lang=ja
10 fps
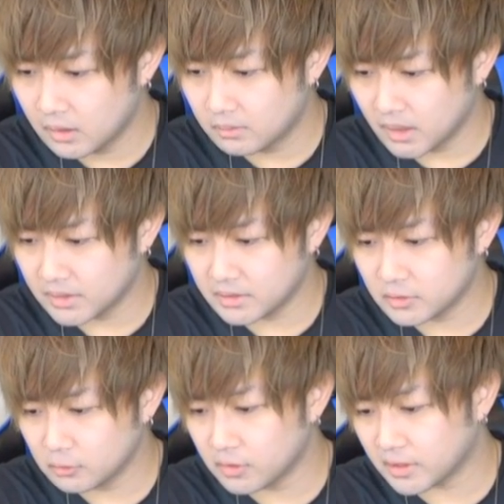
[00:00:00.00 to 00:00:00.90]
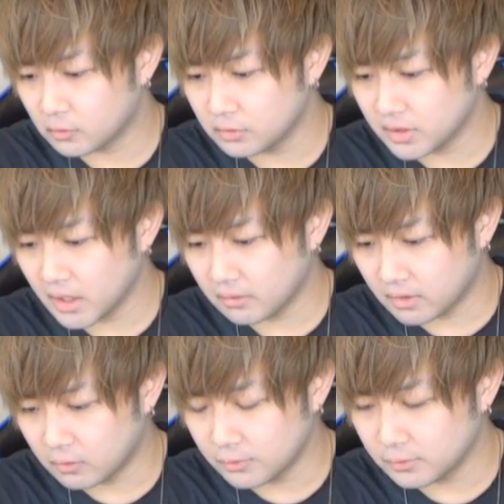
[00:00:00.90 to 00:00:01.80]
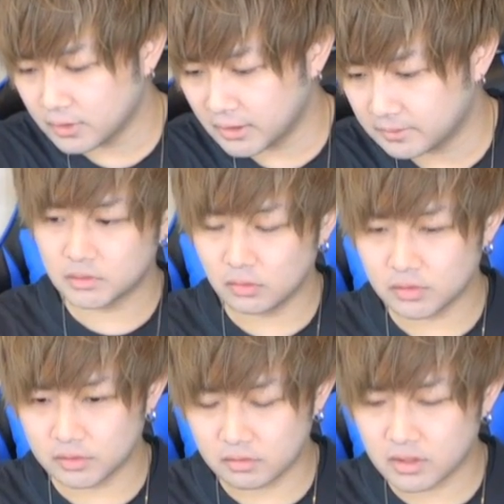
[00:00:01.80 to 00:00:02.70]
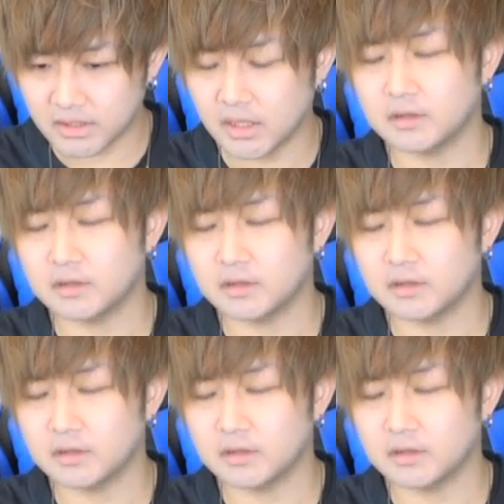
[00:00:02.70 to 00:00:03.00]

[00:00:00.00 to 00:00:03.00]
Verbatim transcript: 何はともあれ、このキャラは本当に超究極勝たな